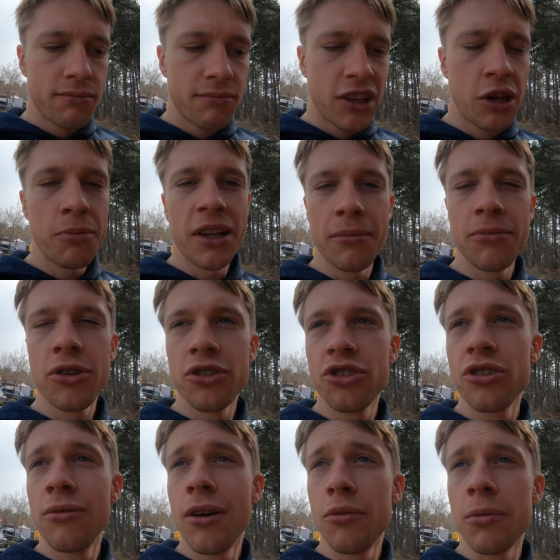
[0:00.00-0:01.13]
chyba nam to
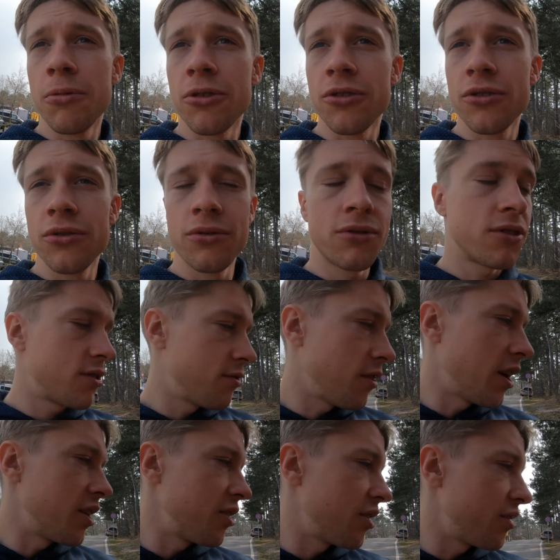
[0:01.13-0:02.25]
trzymał po prostu, więc
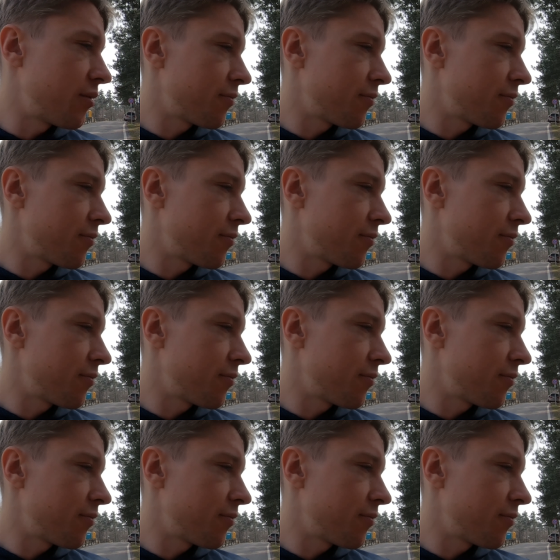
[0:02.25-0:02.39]
fajnie,